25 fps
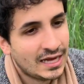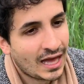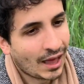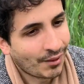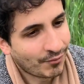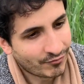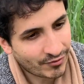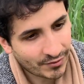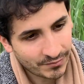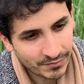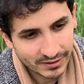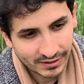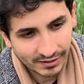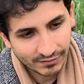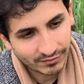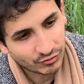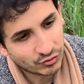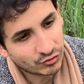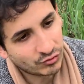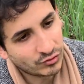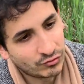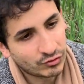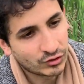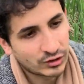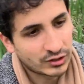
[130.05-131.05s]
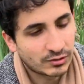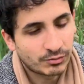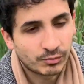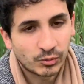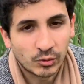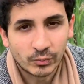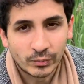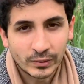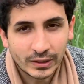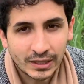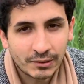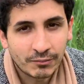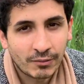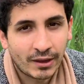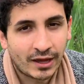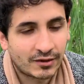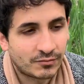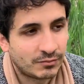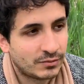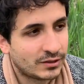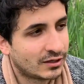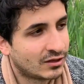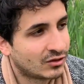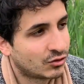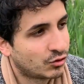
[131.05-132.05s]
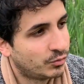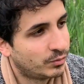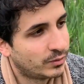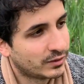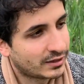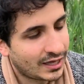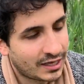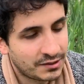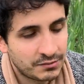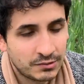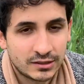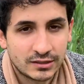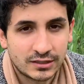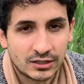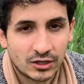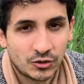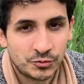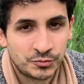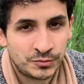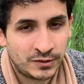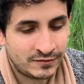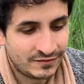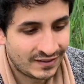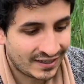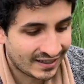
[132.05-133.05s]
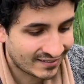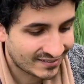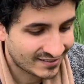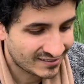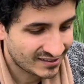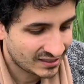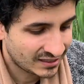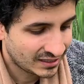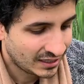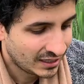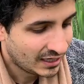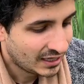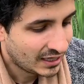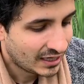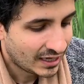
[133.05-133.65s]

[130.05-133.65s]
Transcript: Aber wenn man jetzt irgendwie wirklich Probleme hat mit einer Gruppe, kann man die auch mal wechseln